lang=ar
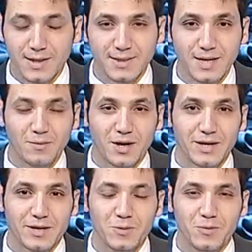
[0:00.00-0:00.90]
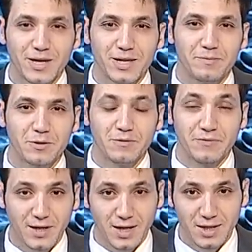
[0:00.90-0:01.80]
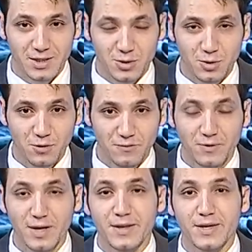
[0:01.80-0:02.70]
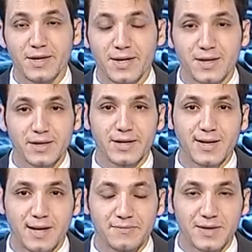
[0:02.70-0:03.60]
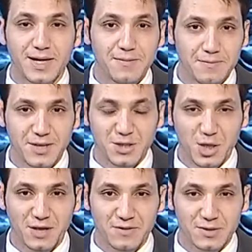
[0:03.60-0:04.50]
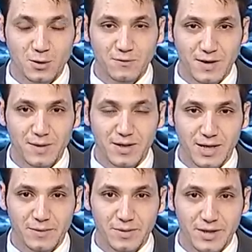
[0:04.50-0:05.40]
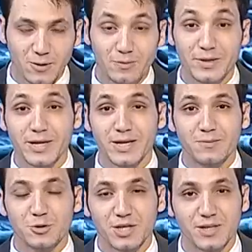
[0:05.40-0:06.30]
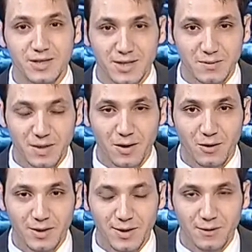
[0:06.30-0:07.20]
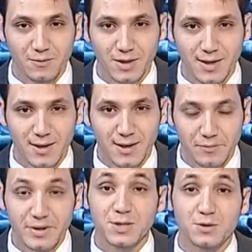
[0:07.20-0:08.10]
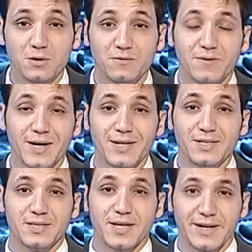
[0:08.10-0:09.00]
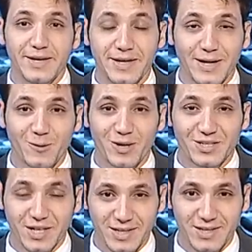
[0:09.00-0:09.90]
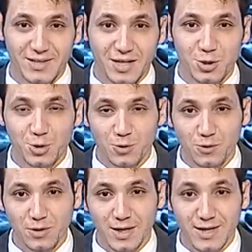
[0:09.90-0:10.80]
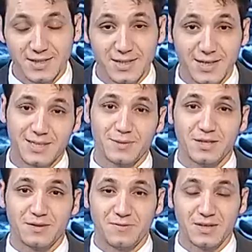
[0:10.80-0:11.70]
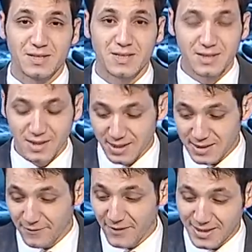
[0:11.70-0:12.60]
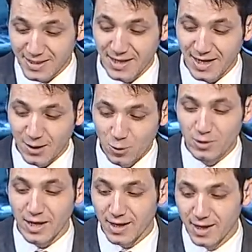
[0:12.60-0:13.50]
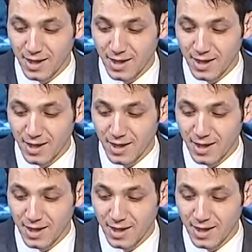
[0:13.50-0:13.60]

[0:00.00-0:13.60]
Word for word: السلام عليكم واهلا بكم في قالة الصحف وهذه القراءة في اهم ما جاء في الصحف المغاربية والبداية مشاهدينا الكرام كما عودناكم من الصحف الجزائرية وجريدة الشروق التي كتبت في صدر صفحتها الأولى